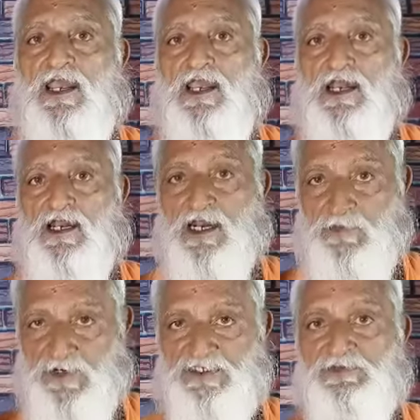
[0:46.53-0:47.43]
कब्ज
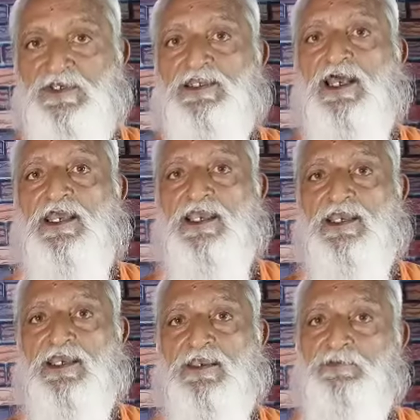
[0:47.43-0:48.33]
भी रहेगी
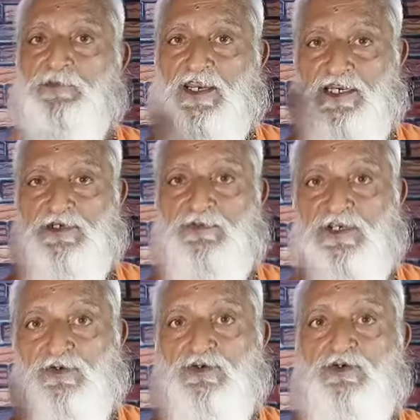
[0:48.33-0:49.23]
पेट भी गुड़
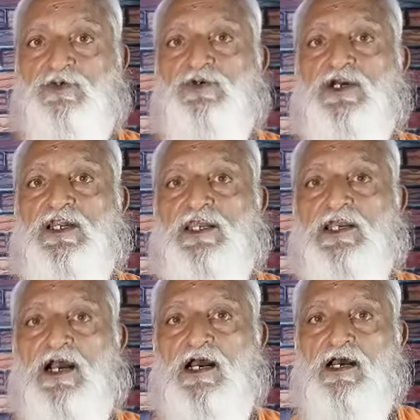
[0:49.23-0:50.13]
गुड़ करेगा
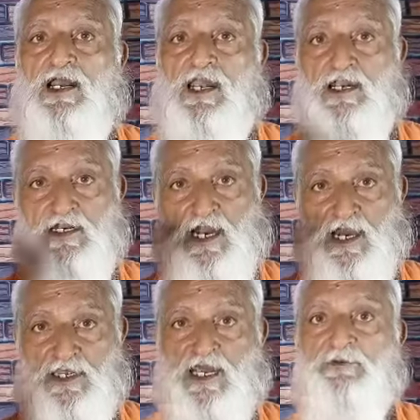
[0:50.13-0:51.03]
खाना
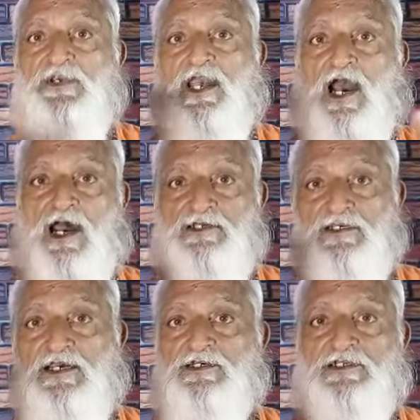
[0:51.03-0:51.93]
भी आठ
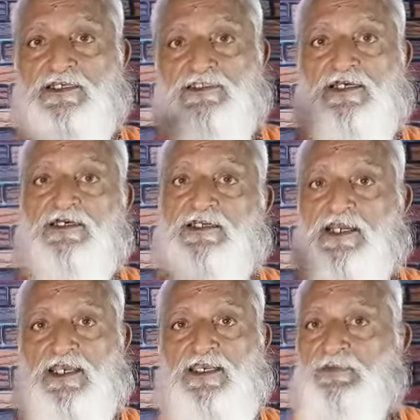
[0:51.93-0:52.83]
घंटे तक
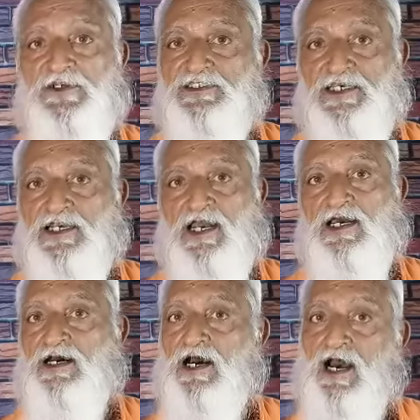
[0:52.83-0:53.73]
नहीं पचेगा
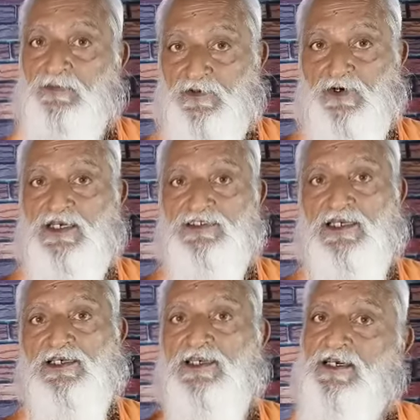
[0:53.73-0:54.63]
आपको ऐसा
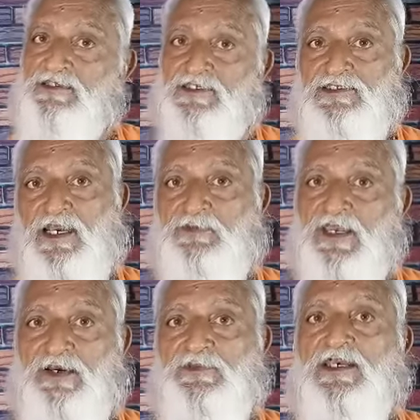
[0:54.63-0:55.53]
लगेगा जैसे अभी अभी
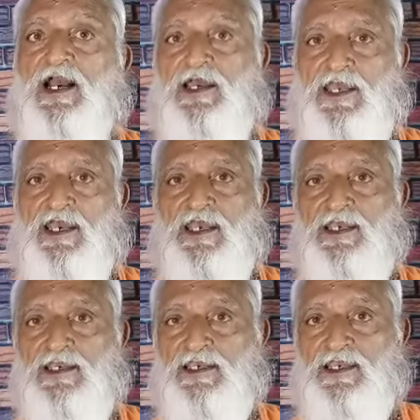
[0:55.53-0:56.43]
खाया है
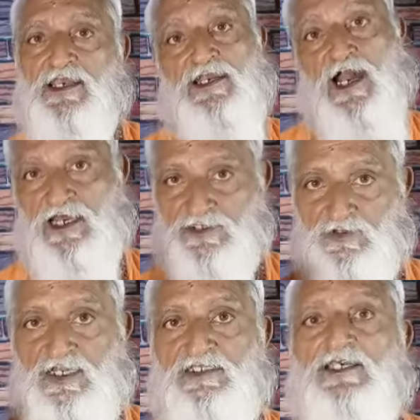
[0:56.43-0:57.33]
खा तो
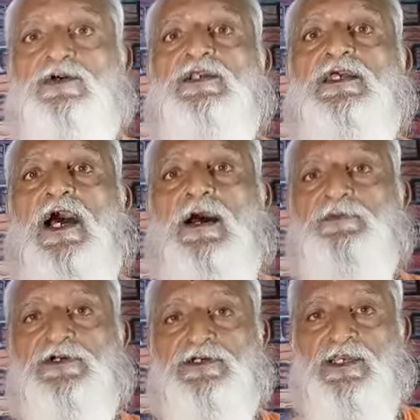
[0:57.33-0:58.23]
लेते हो ले आप
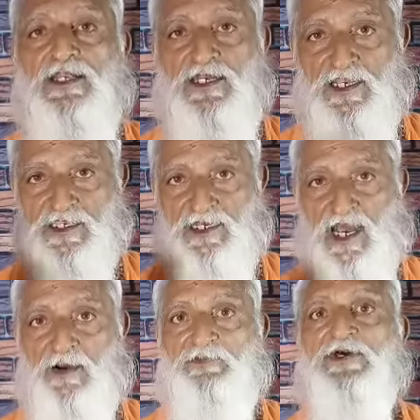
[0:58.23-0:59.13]
लेकिन आप
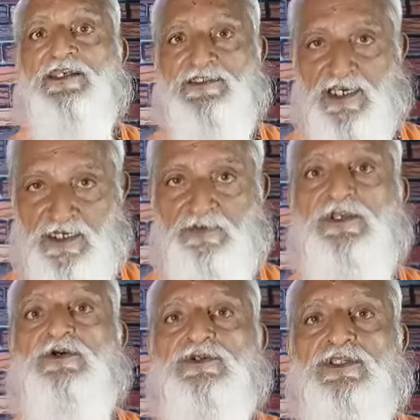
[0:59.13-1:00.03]
परेशान भी होते हो